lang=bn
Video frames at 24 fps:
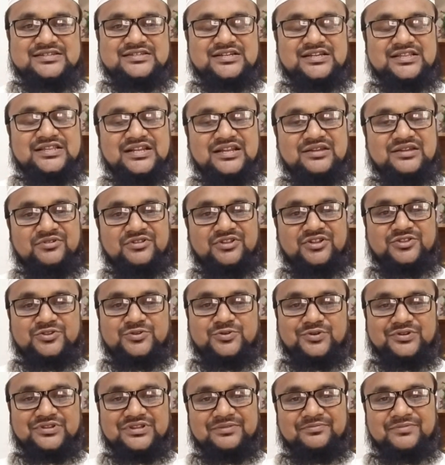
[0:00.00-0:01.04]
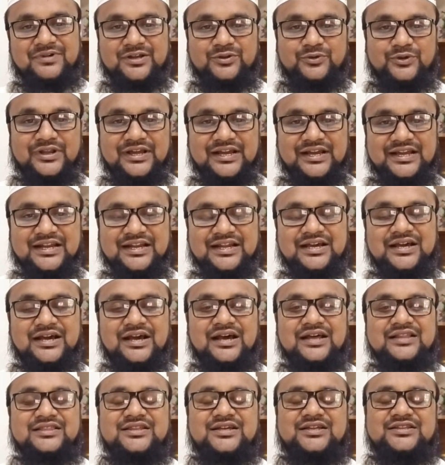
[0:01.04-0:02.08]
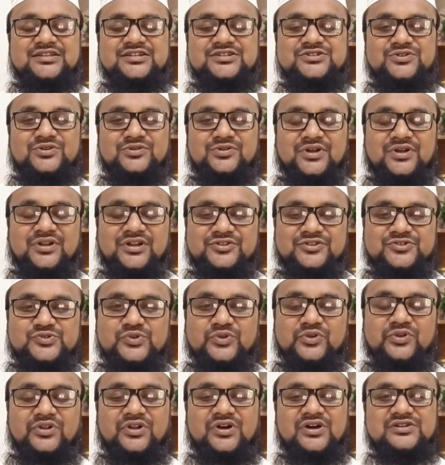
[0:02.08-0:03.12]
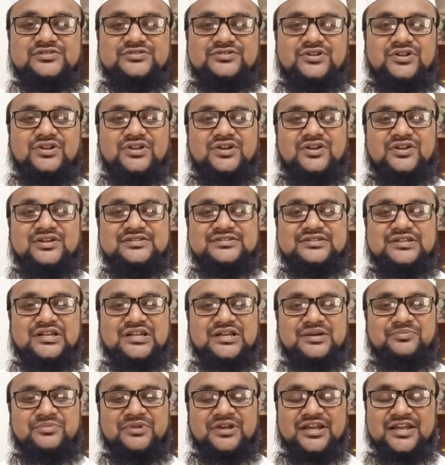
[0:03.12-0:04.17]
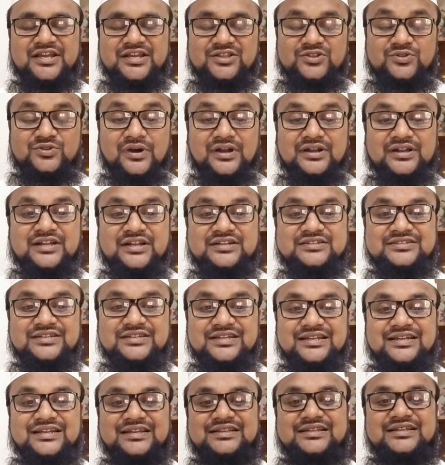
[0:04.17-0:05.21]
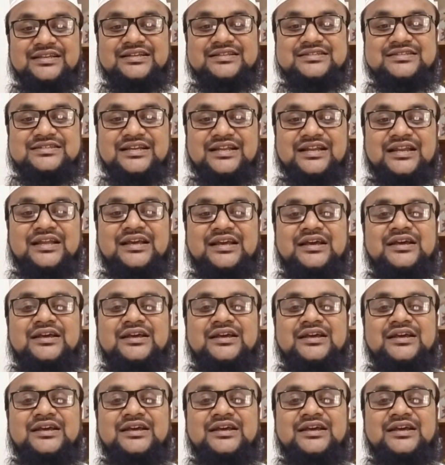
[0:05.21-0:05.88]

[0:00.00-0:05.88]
যাদের এবাদত করতে ভালো লাগে না তাদের জন্য রাসুল্লাহ সাল্লি সাল্লাম এই দোয়াটা শিখিয়ে দিয়েছেন